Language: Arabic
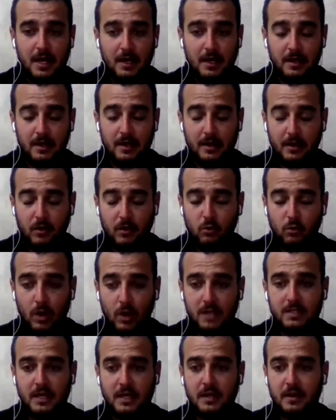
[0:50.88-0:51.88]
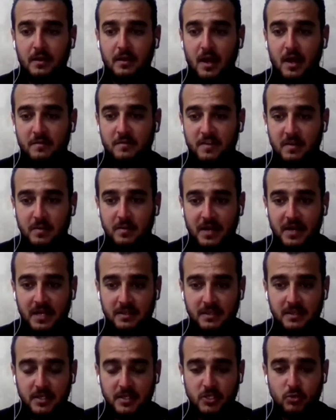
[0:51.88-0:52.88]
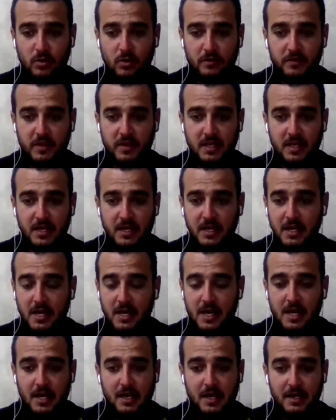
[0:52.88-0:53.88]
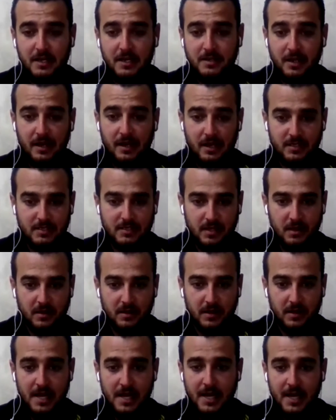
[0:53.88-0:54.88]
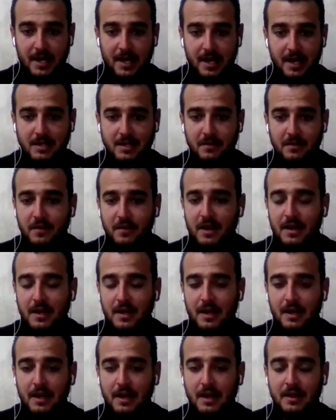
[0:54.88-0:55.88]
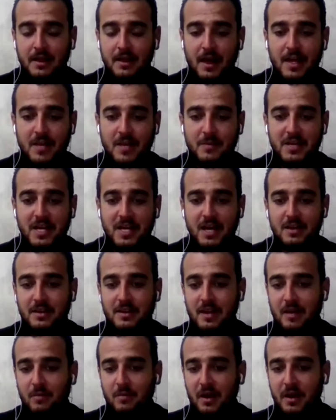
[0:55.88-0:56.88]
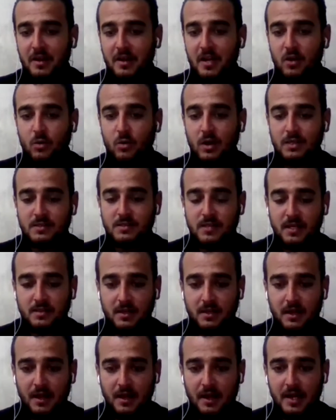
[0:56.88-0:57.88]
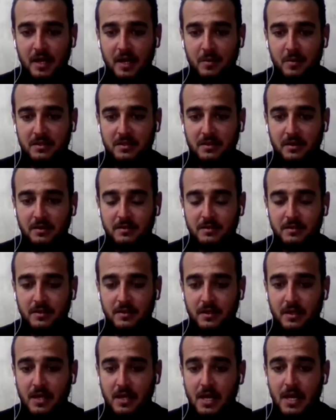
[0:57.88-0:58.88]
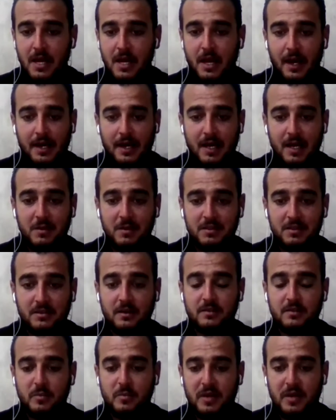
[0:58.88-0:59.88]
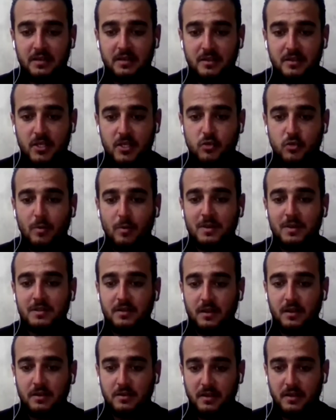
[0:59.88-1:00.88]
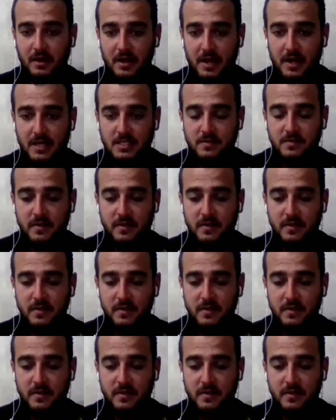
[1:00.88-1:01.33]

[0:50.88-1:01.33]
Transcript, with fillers: قوات النظام في بريديج وفي آه، تل الصخر الهدف الثاني من هذه المعركة هو السيطرة على منطقة على منطقة بريديج ومنطقة كرناز في ريف